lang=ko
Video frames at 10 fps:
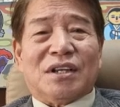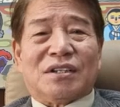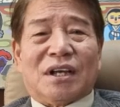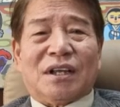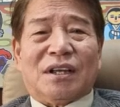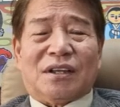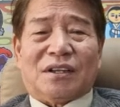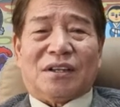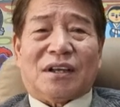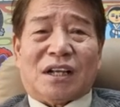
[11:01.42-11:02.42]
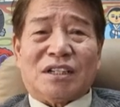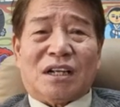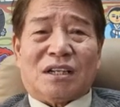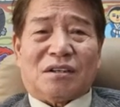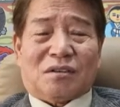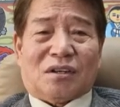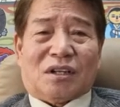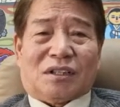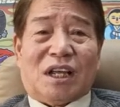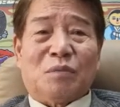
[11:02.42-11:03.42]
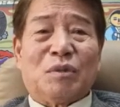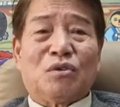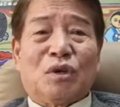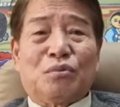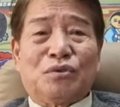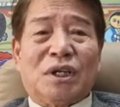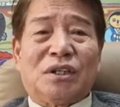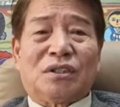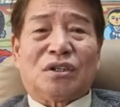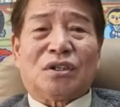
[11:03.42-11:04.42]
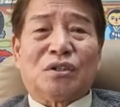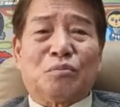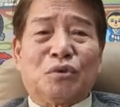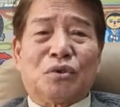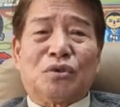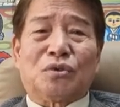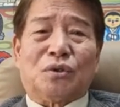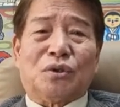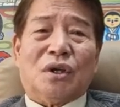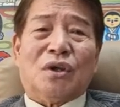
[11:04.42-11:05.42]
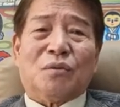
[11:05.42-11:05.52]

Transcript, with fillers: 세상에 가장 대한민국의 부자였던 그분들도